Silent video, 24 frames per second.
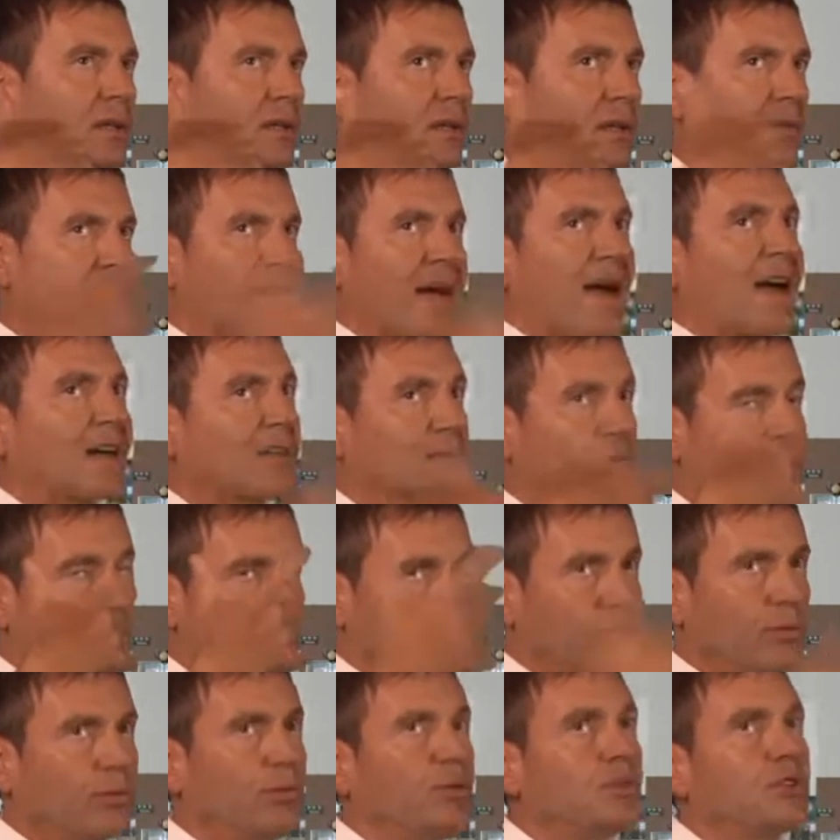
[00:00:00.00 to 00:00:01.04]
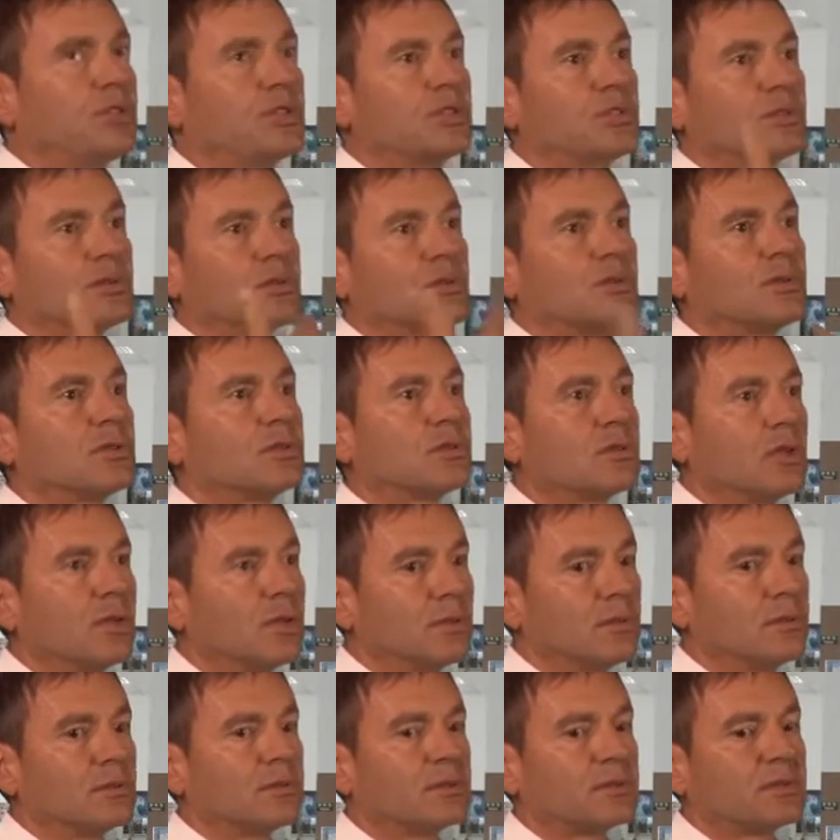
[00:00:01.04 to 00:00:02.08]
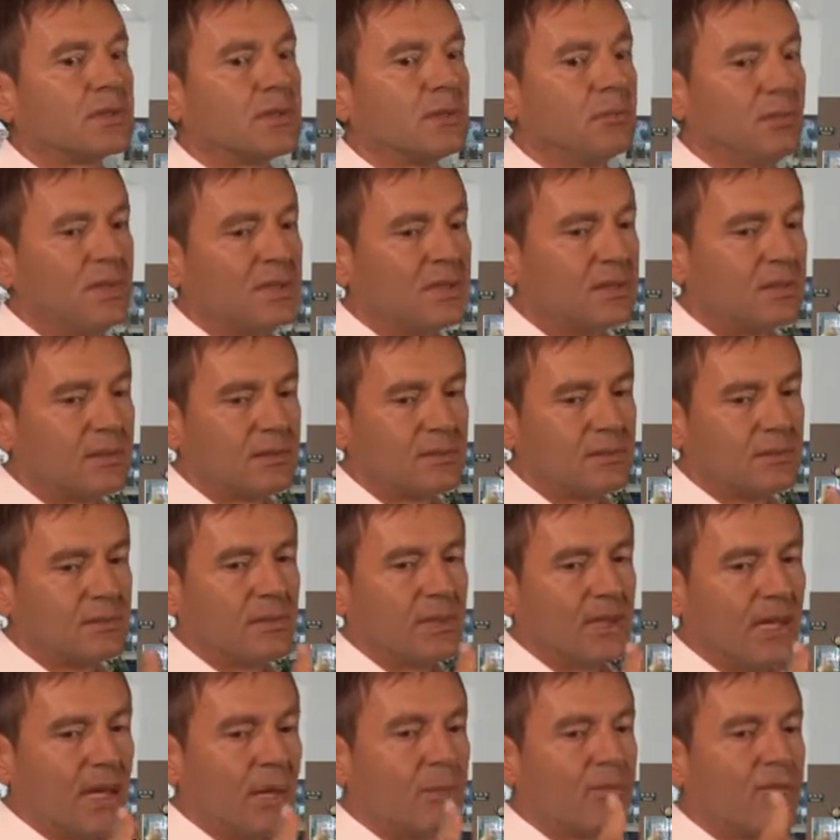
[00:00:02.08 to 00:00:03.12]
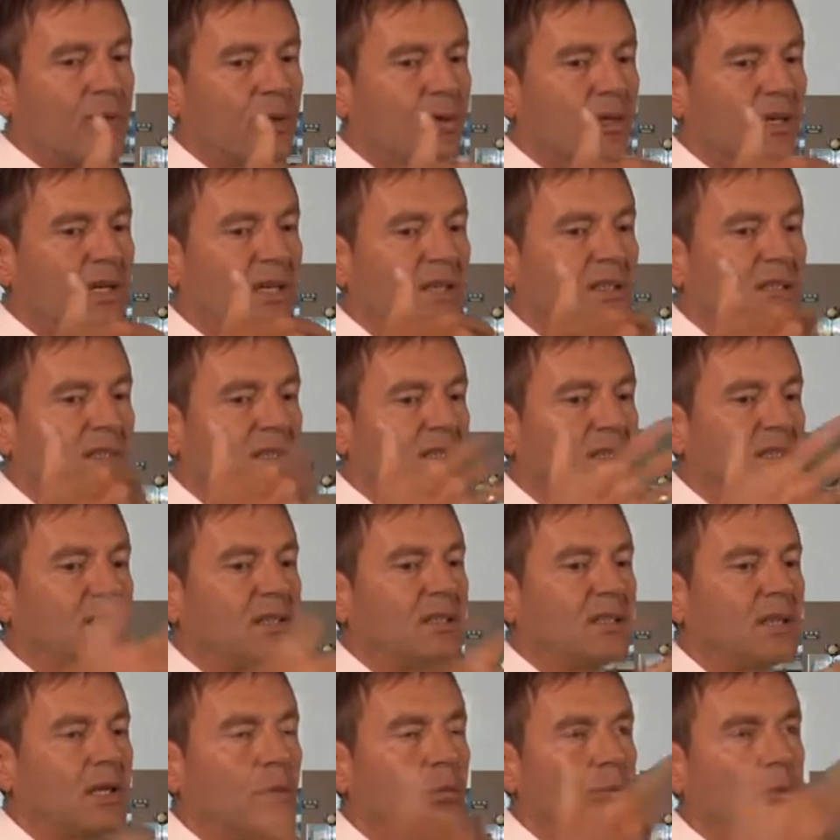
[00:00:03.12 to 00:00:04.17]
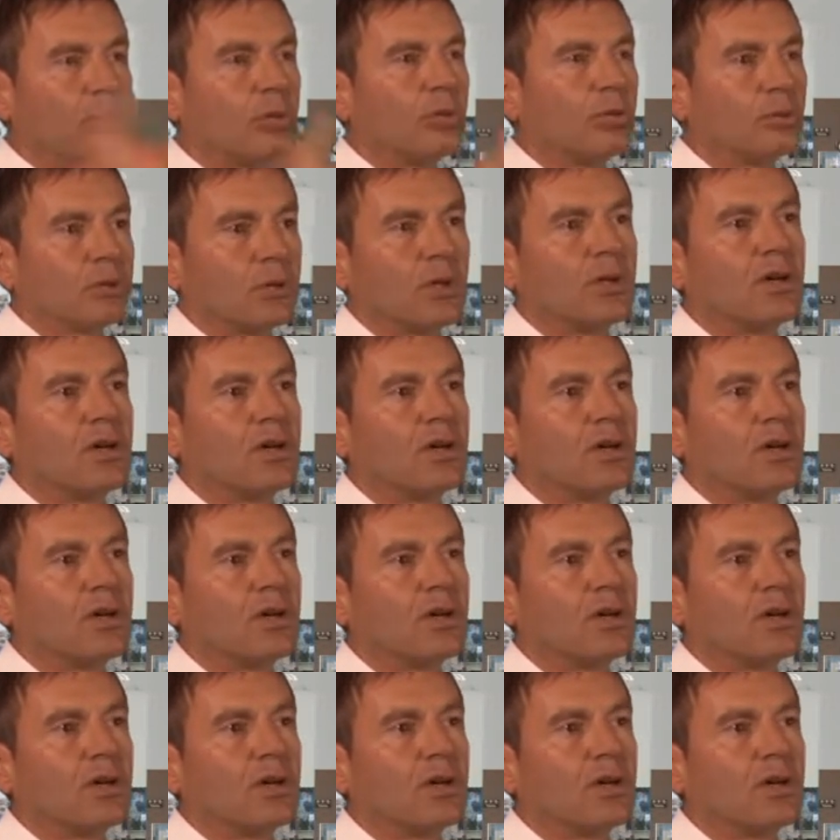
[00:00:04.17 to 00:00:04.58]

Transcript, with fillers: gefragt und gewünscht ist sozusagen, damit einfach das richtige Produkt